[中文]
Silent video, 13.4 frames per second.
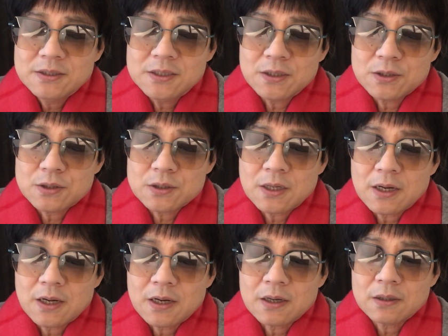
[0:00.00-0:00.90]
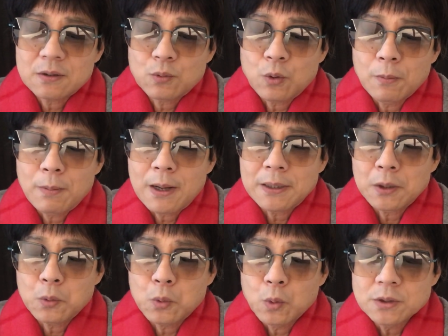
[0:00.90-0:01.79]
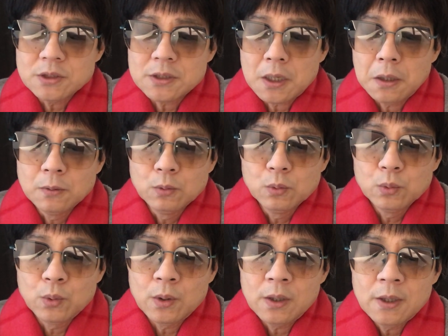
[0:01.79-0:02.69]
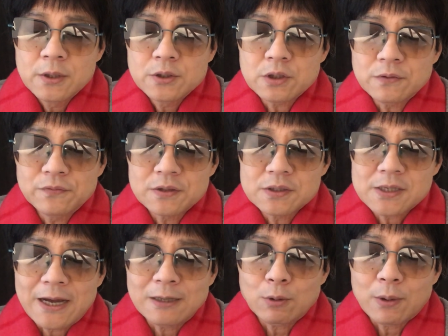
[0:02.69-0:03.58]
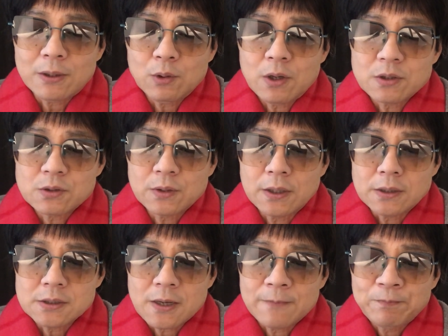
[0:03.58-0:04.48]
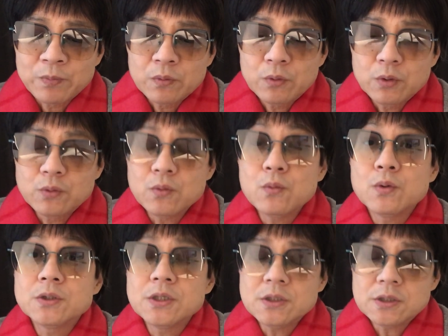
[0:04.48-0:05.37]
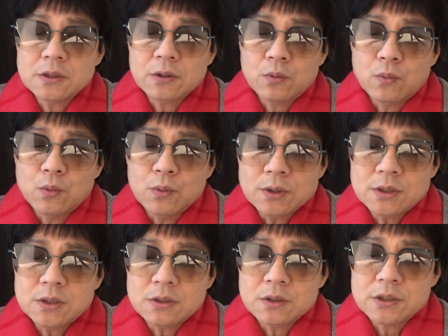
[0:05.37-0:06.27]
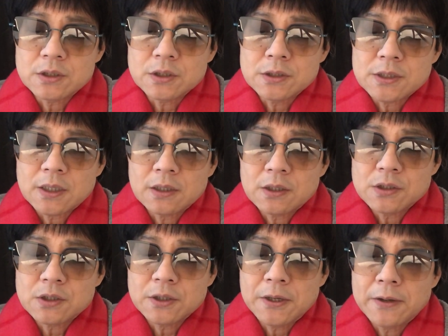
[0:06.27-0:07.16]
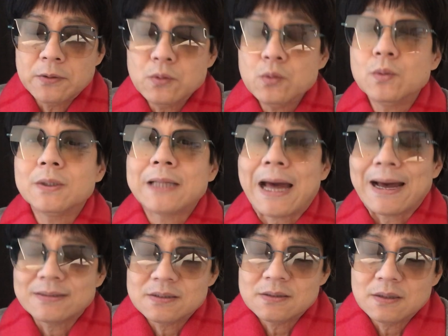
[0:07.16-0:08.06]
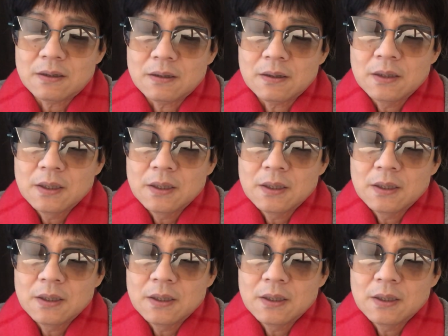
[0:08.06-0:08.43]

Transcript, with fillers: 届时啊，恐怕连国际上很多政府的财团都要受影响，对中国经济的国际形象更是严重的打击啊！